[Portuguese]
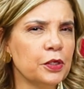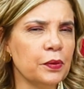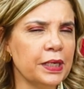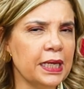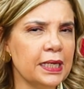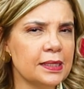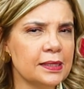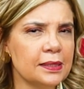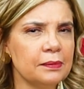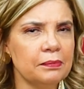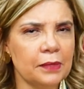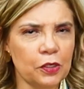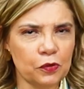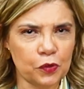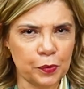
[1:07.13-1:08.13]
me conhece,
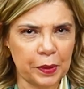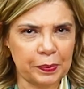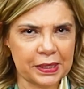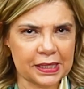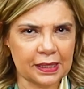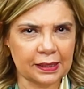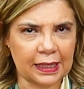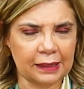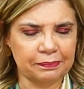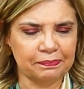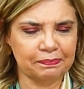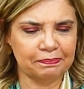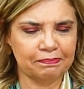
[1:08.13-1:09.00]
eu vou me apresentar.